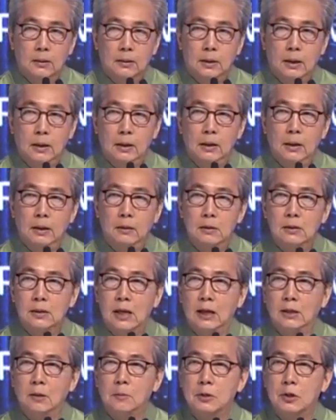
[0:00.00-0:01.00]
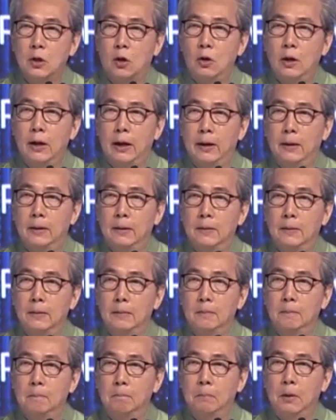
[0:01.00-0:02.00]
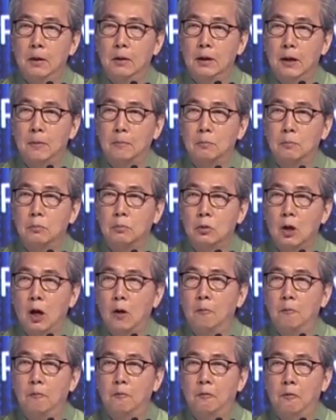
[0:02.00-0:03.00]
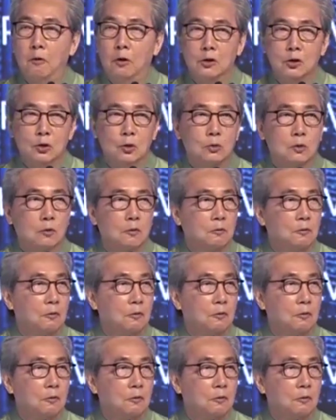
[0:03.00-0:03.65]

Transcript: ในนั้น 32 แห่งเป็นระดับท็อปฟอร์จูน